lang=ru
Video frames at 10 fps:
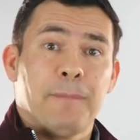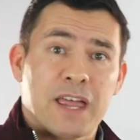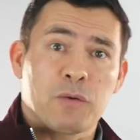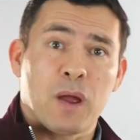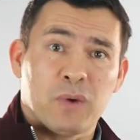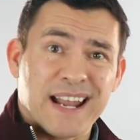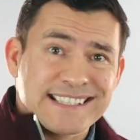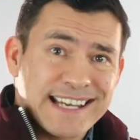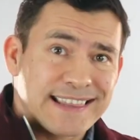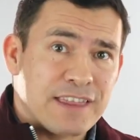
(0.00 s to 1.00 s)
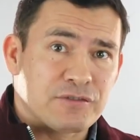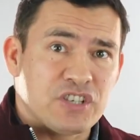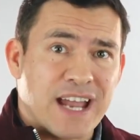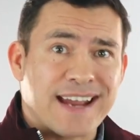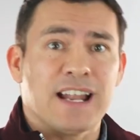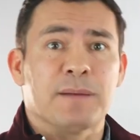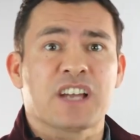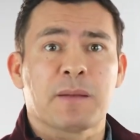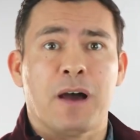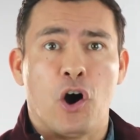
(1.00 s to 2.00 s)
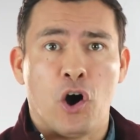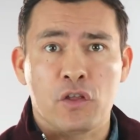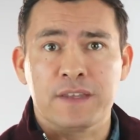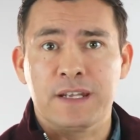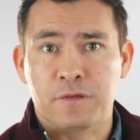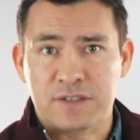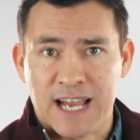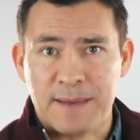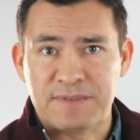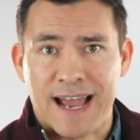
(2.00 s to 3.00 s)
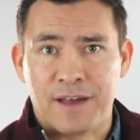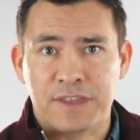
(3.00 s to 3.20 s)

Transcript: Когда я говорю о кожаной куртке, я имею в виду самые разные